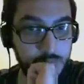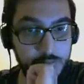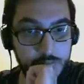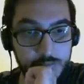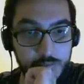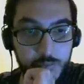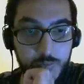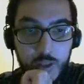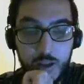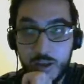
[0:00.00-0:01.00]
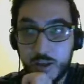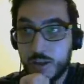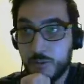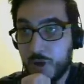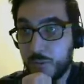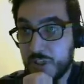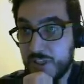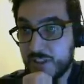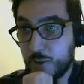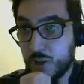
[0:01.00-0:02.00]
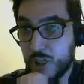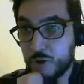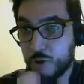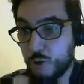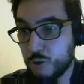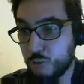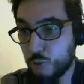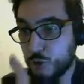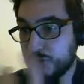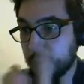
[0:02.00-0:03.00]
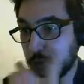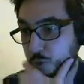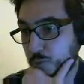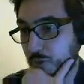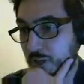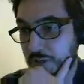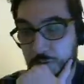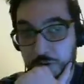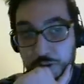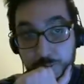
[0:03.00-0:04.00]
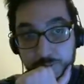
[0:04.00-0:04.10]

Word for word: Evet. Ben bireysel olarak çok öldüm. 3-0 üstün başlamıştım.